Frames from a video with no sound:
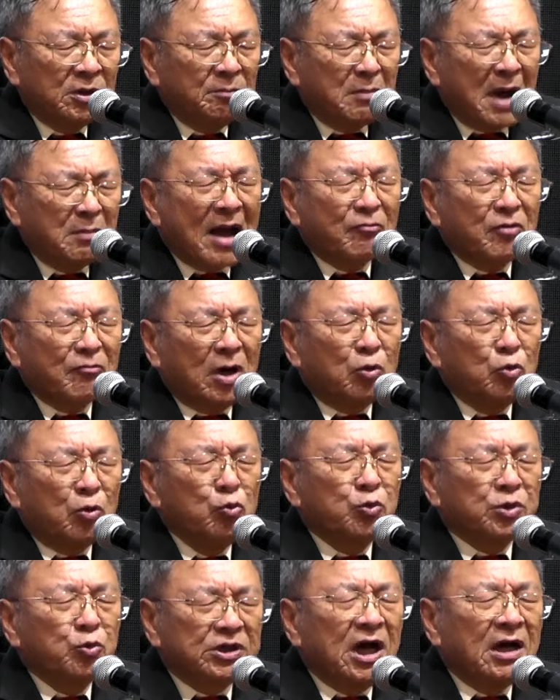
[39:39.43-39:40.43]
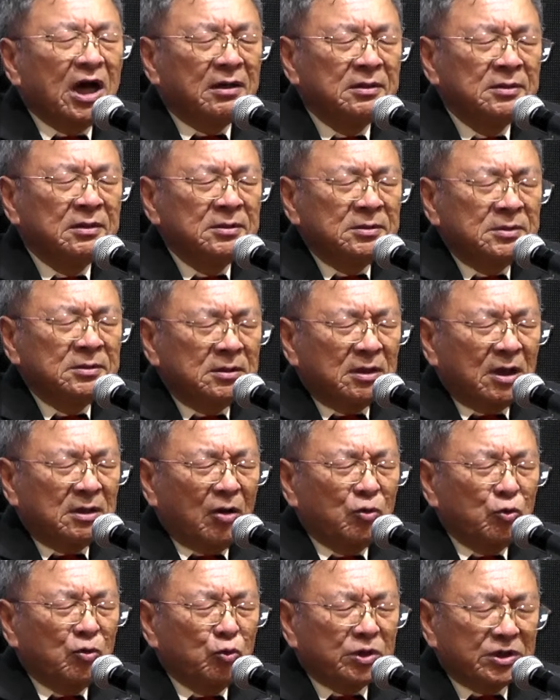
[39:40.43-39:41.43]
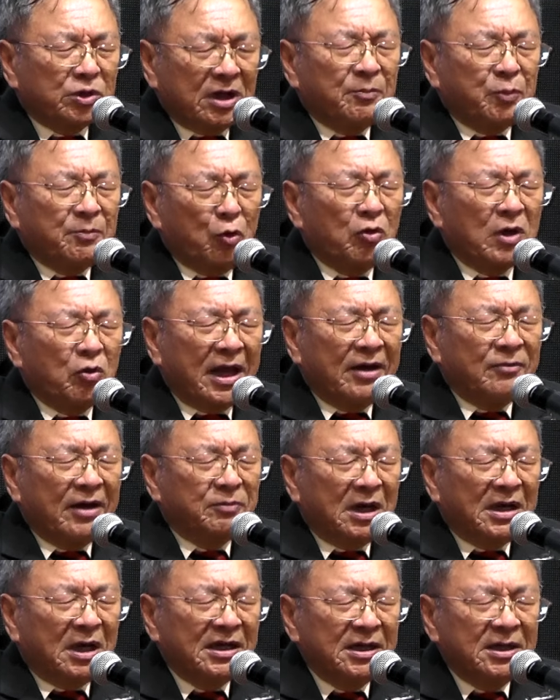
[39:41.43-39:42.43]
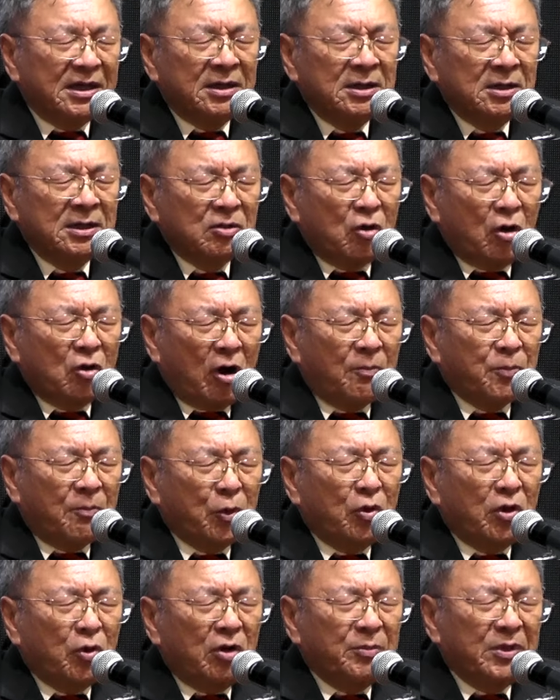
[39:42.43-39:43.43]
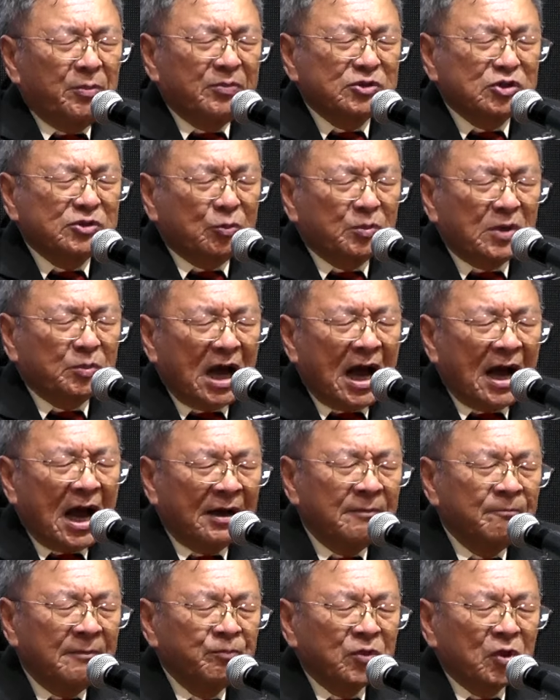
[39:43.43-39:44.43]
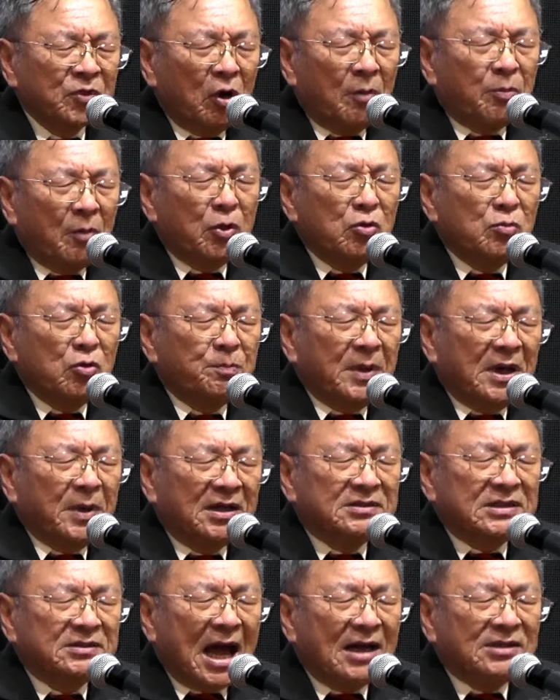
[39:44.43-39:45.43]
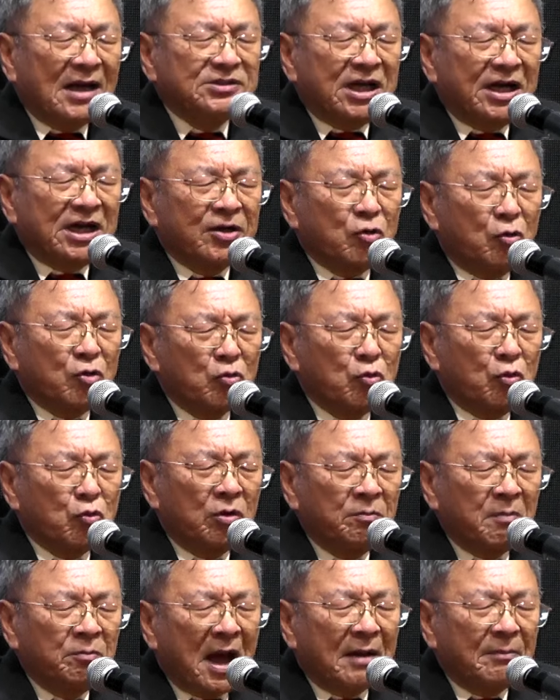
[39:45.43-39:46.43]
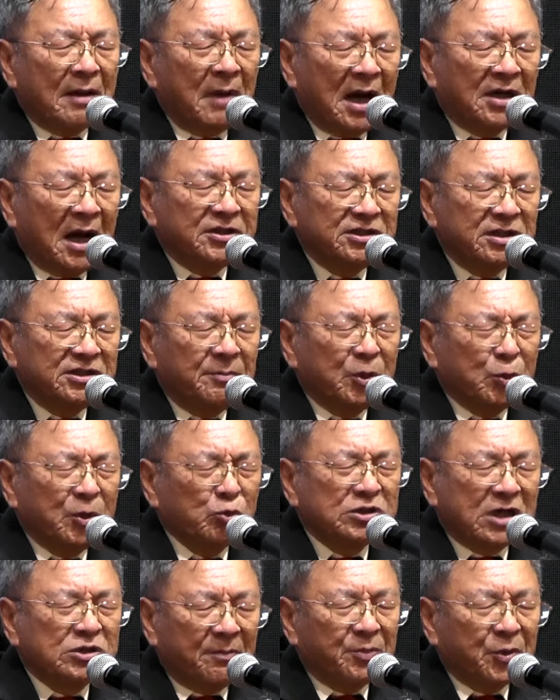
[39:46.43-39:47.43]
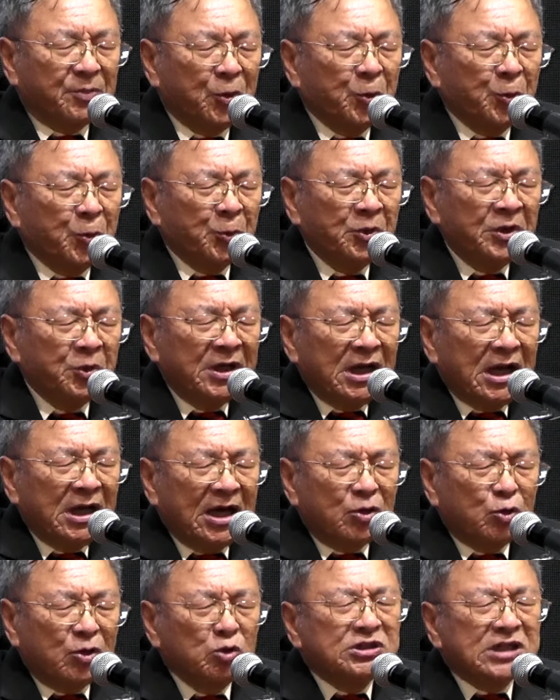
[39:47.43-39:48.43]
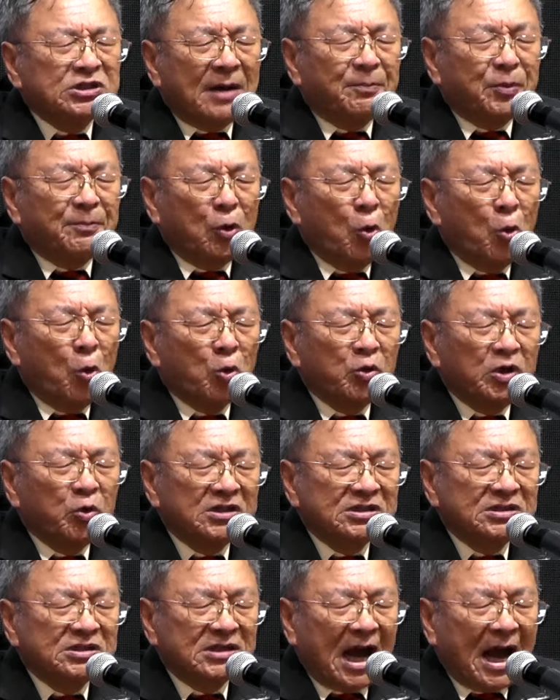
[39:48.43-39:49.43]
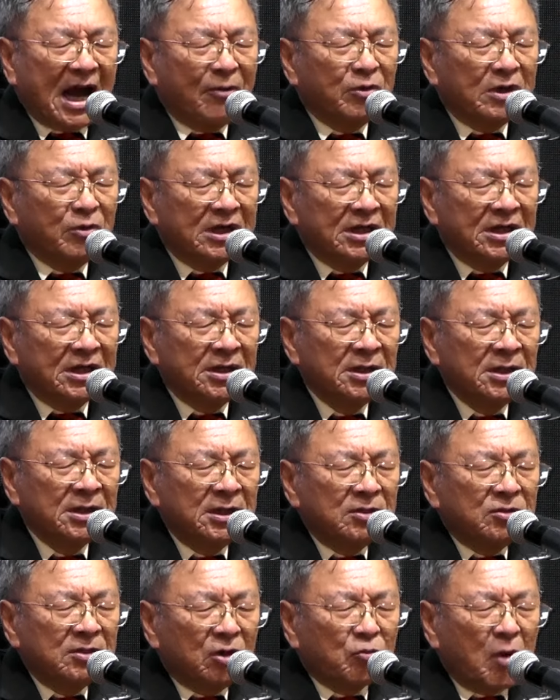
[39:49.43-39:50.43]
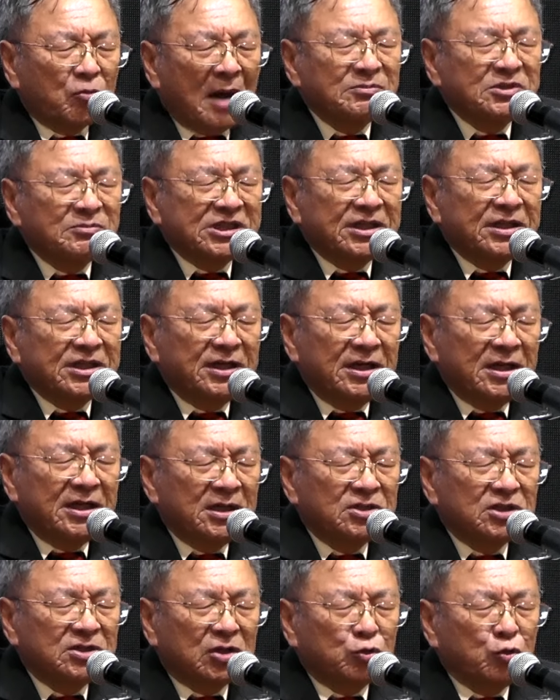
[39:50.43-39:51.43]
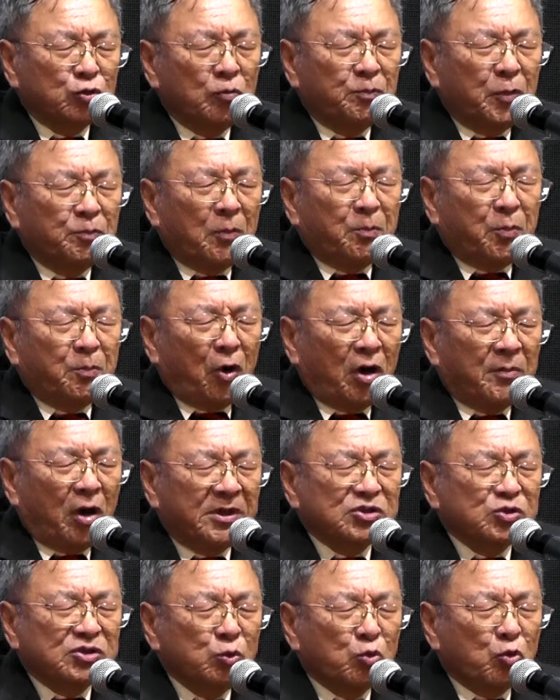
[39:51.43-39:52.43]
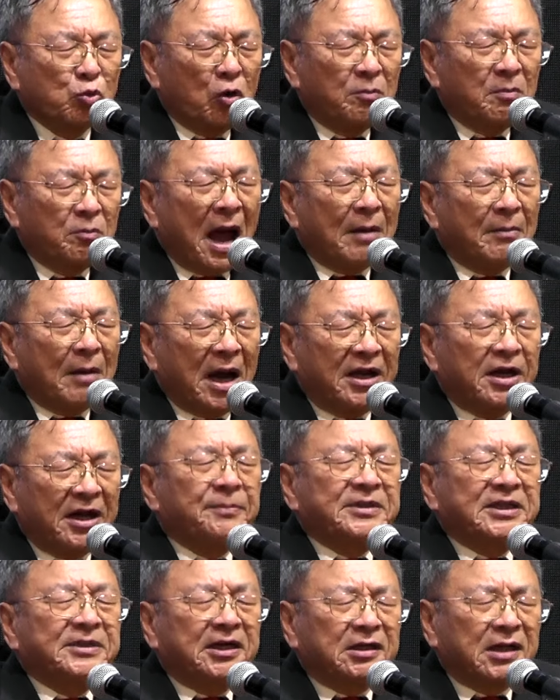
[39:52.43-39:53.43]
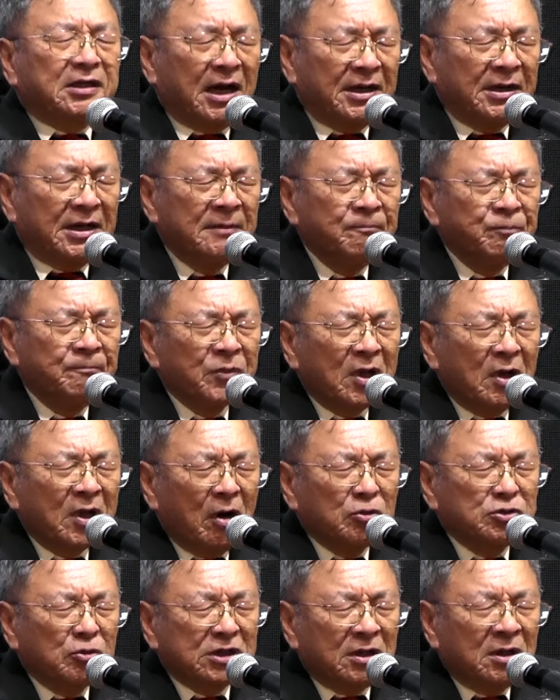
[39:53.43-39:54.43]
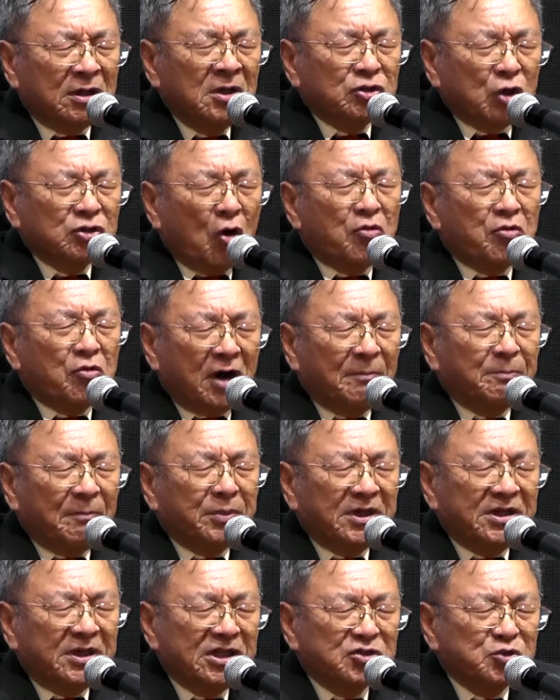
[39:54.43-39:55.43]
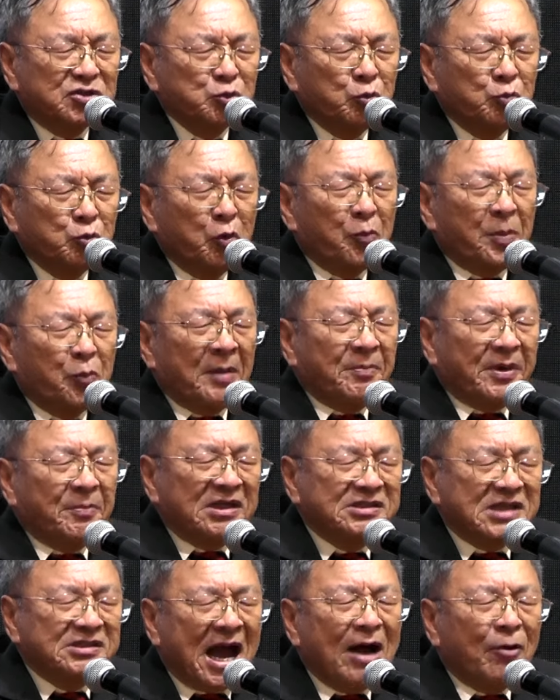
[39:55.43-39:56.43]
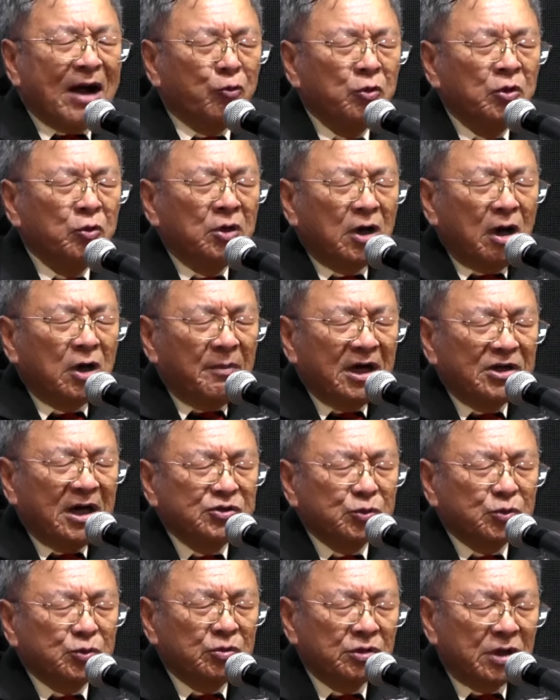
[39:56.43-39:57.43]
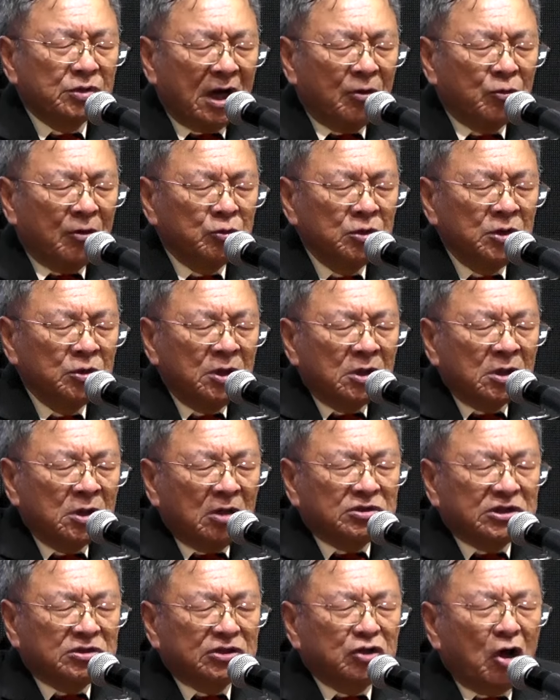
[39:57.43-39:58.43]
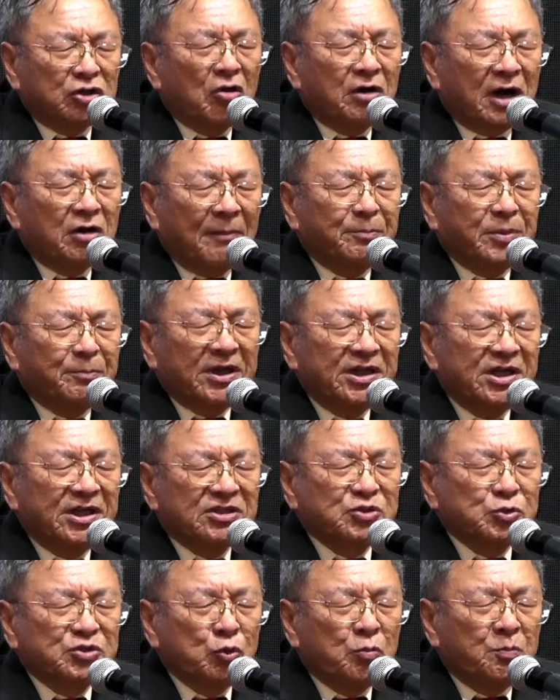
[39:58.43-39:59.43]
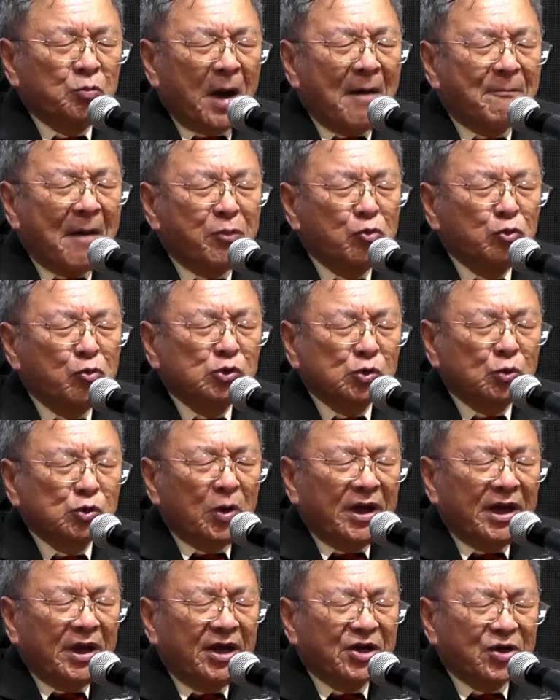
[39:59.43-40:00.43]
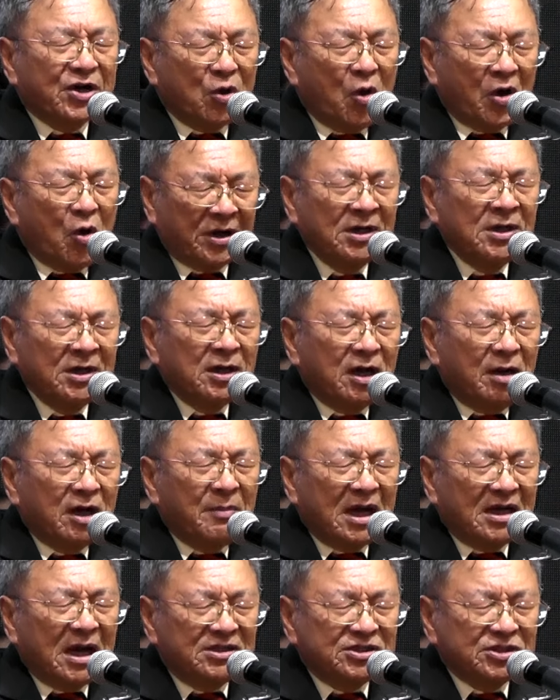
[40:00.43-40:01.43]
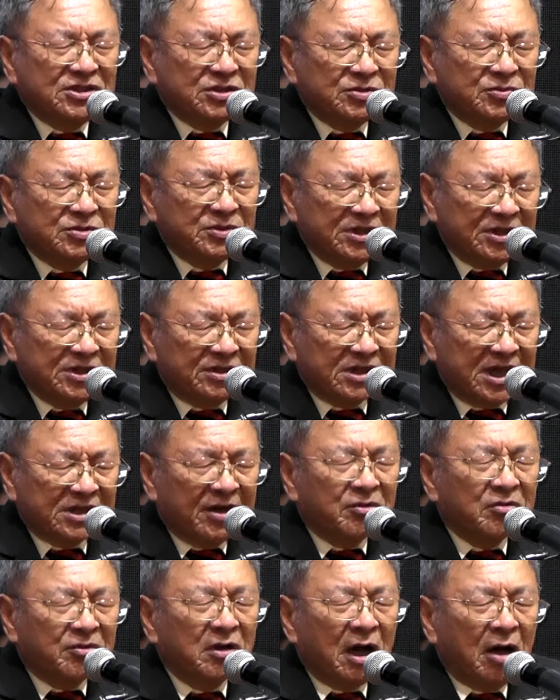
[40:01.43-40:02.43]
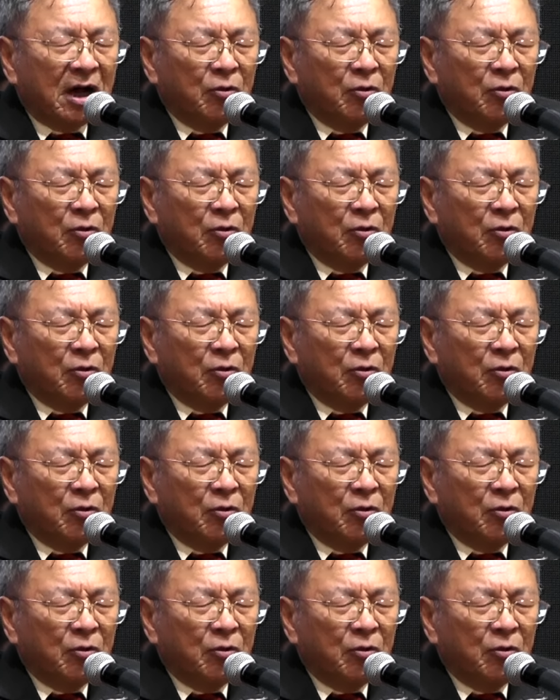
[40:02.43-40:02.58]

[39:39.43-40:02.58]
มากกว่ารู้เรื่องเรารู้เรื่องพรงแล้ววันนี้ขอพระองค์ให้เรามีประสบการณ์ ขอพระองค์เปิดตาใจของคนมากมายที่ยังไม่รู้จักพระองค์ให้รู้จักพระองค์ด้วยเช้าวันนี้ ด้วยความจริงนี้จะถูกปลดปล่อยไปสู่คนมากมายในประเทศไทยเขาจะต้อนรับพระเยซูผู้เป็นพระเจ้าเข้ามาในชุดของเขา เขาจะต้อนรับพระเยซูพระผู้ช่วยให้รอดเข้ามาในจิตใจของเขา